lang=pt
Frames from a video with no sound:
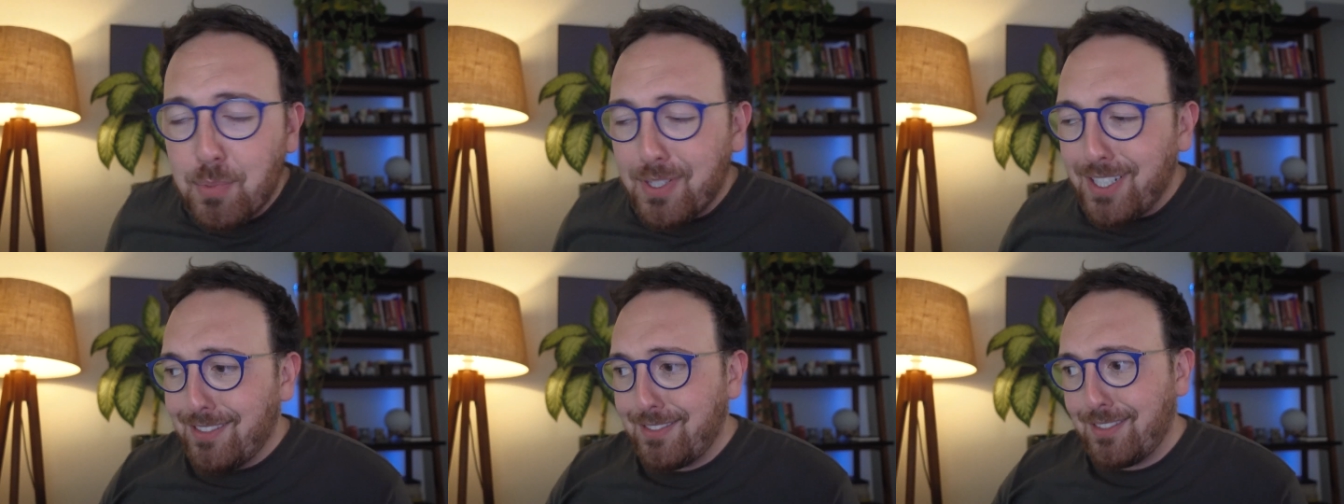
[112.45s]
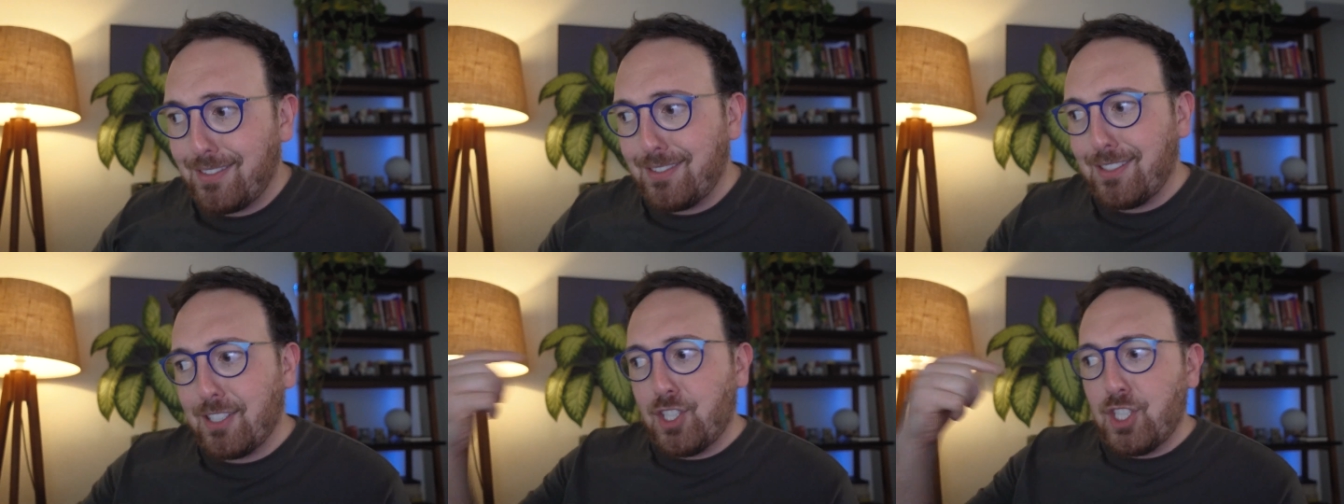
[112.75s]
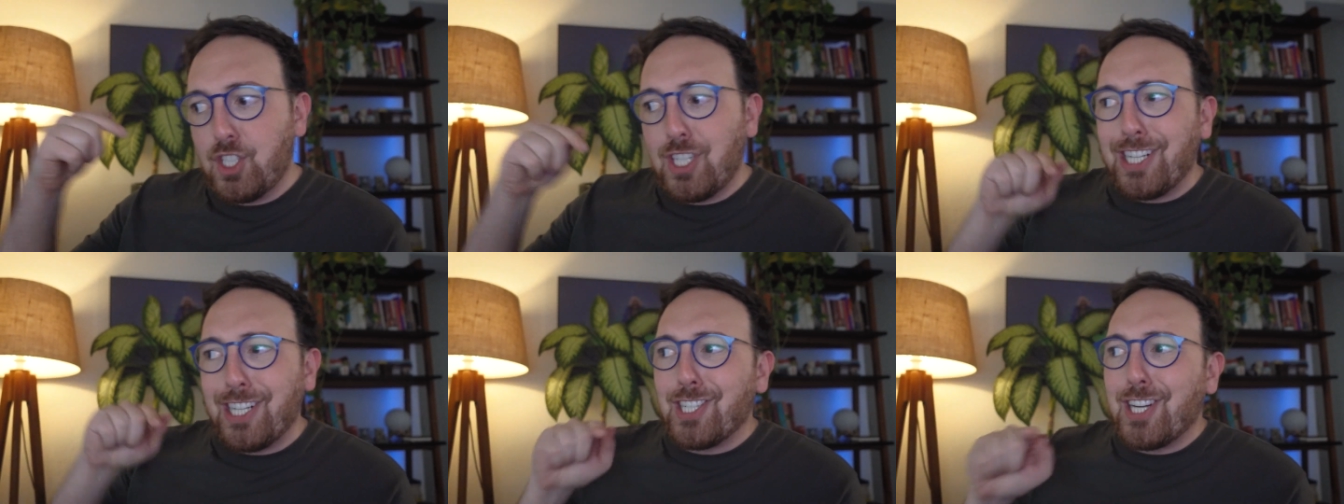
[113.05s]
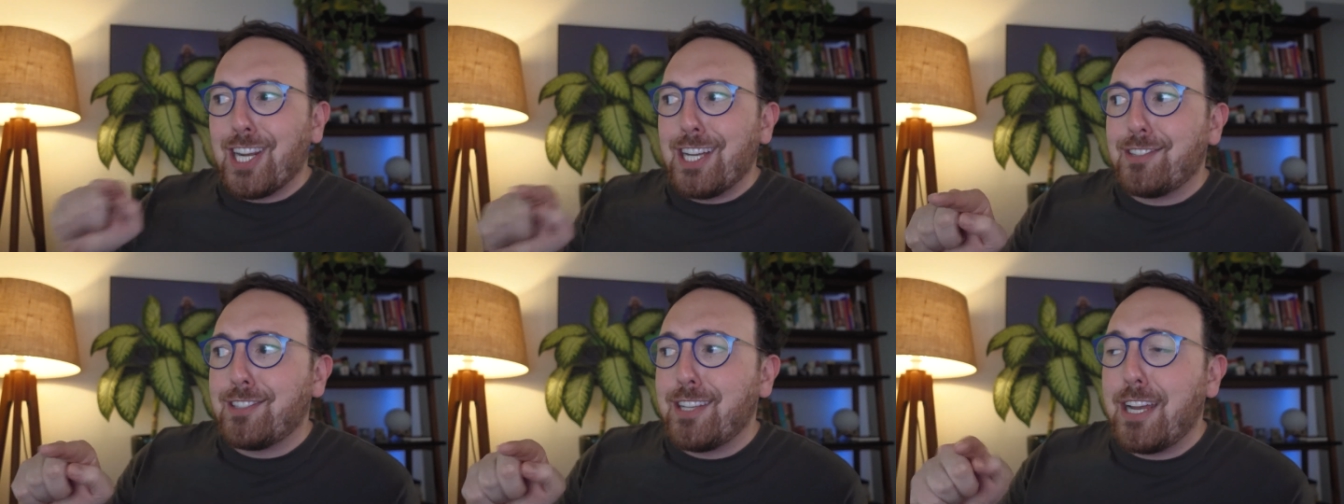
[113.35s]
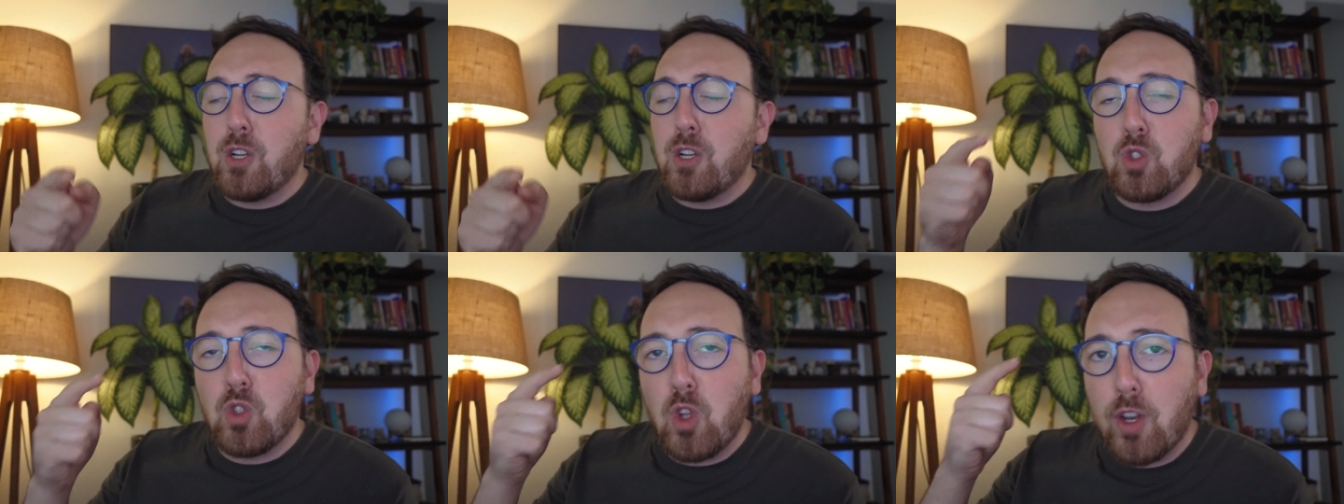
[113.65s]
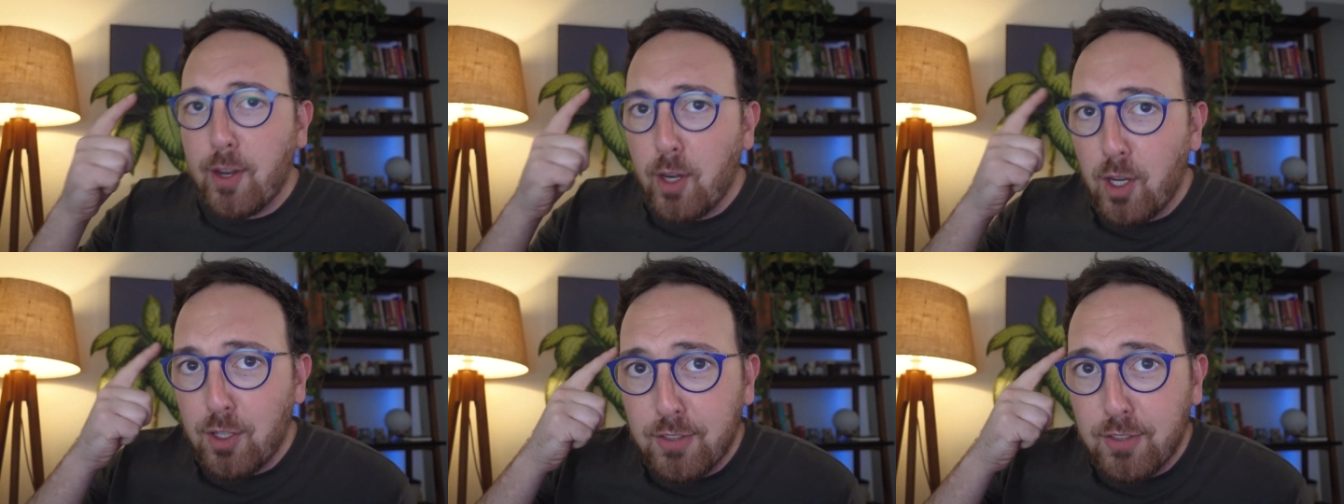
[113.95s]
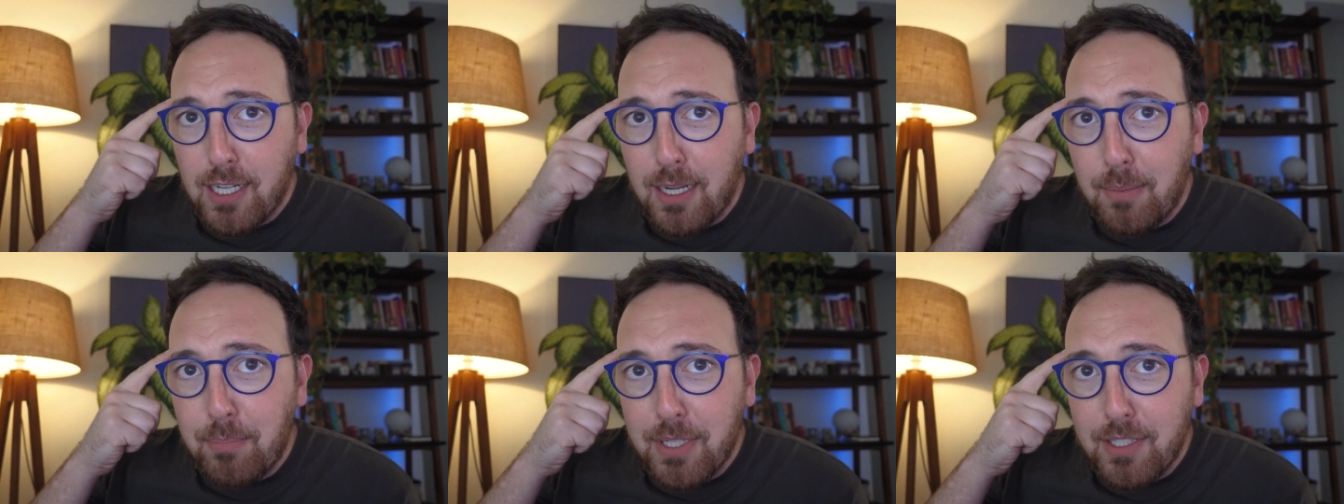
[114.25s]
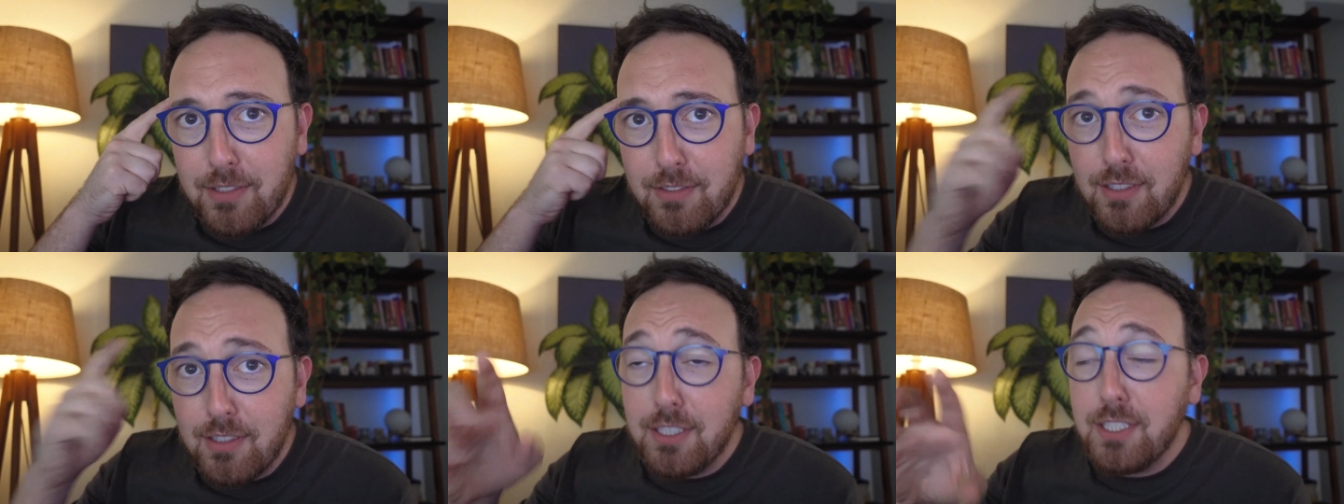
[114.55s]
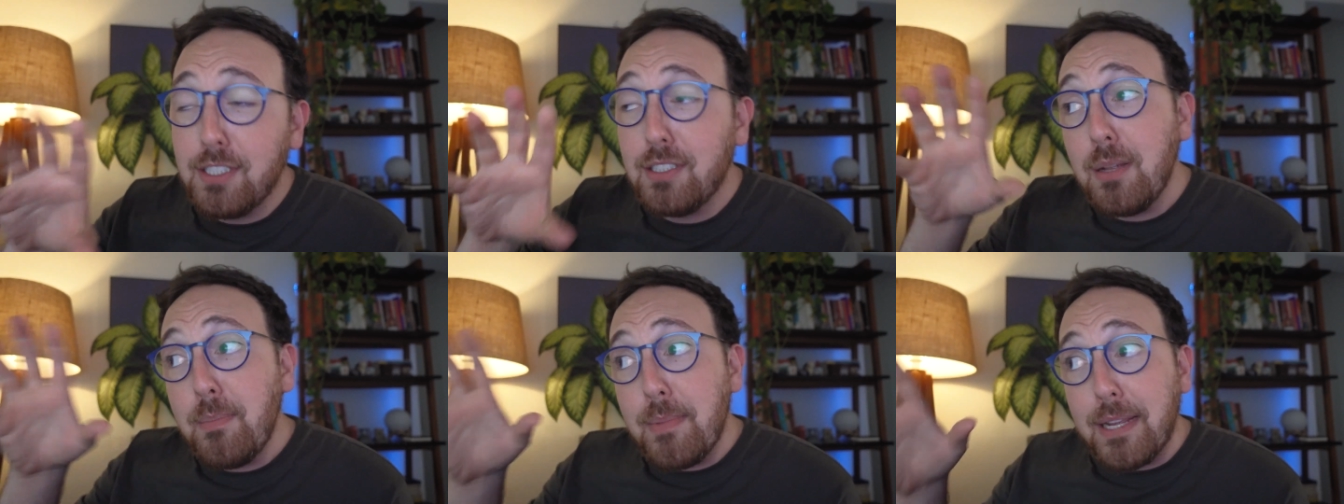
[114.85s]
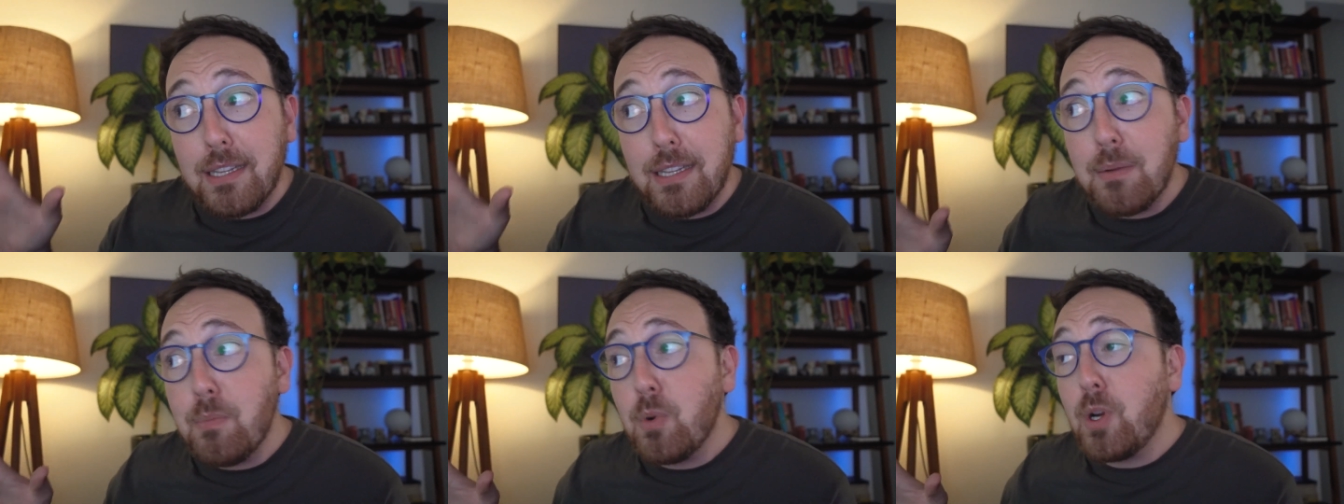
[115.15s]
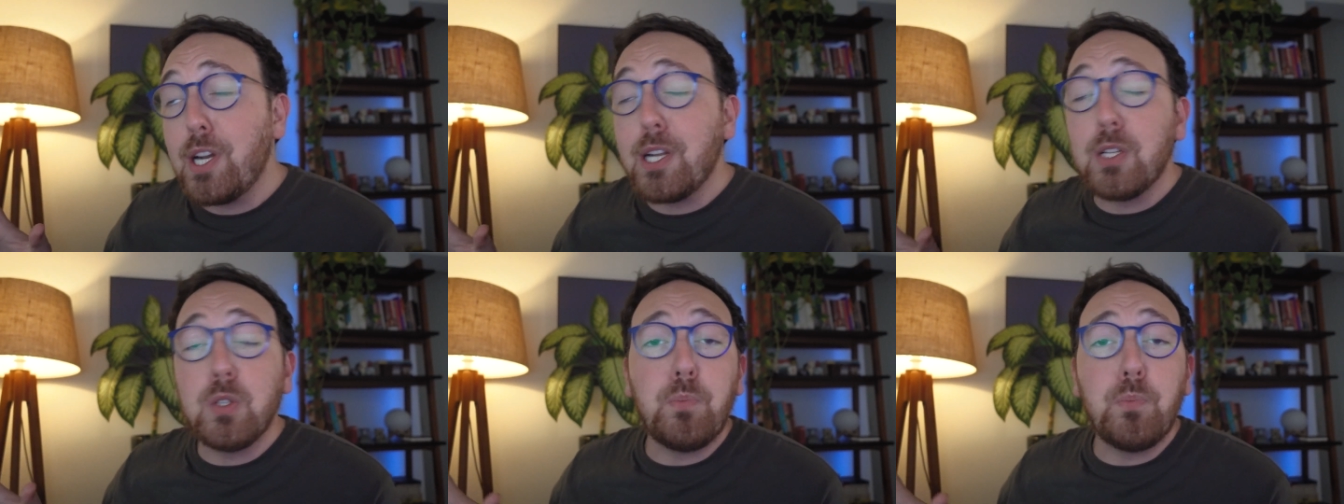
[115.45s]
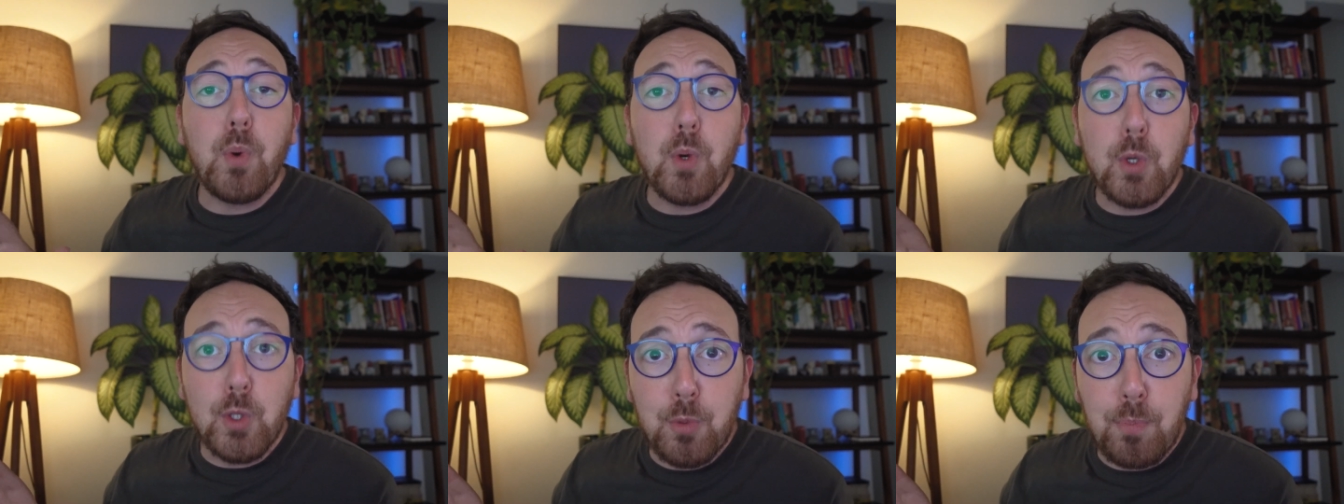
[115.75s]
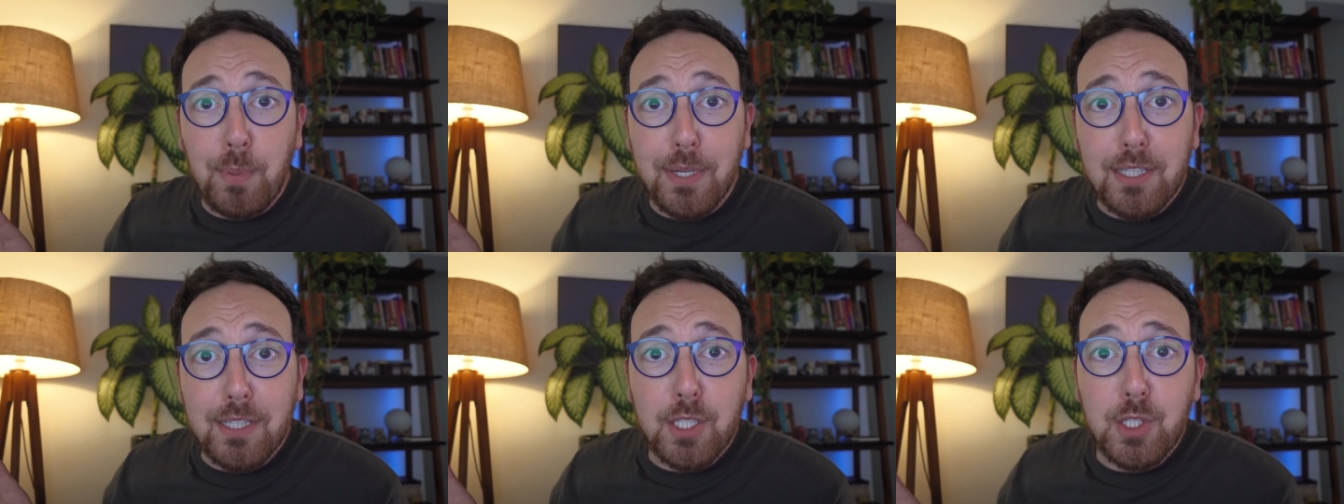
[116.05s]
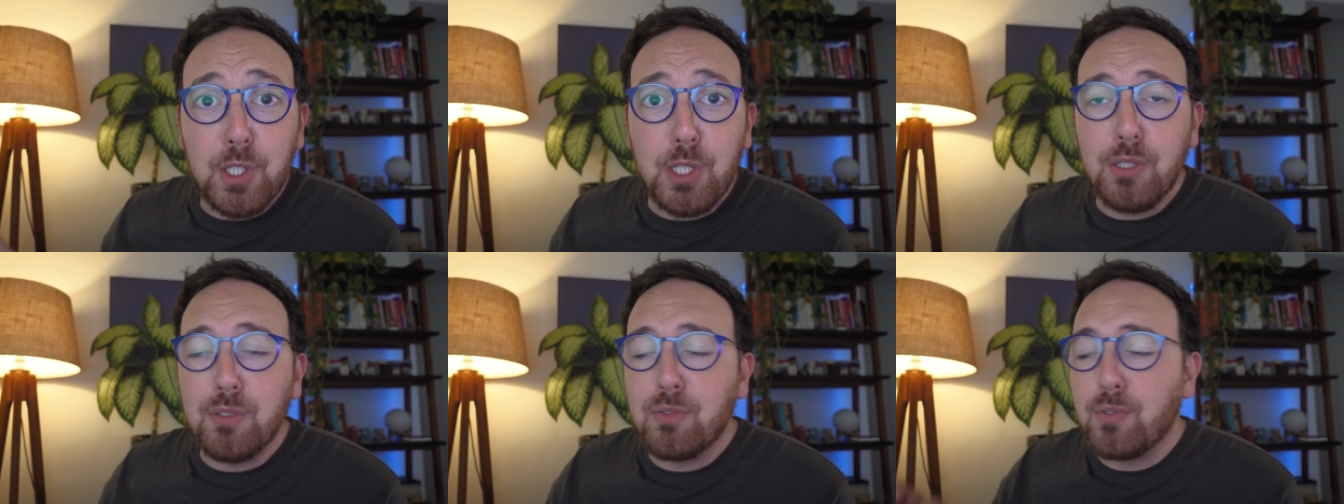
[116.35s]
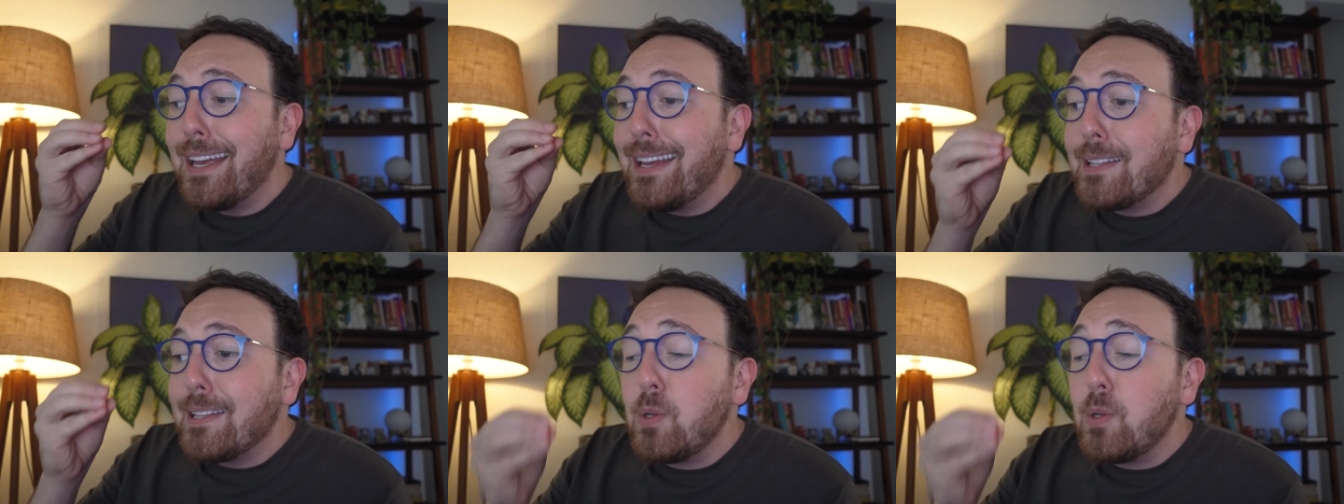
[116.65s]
porque às vezes a gente acha que é sério só na nossa cabeça e também estamos criando um pouco de expectativa.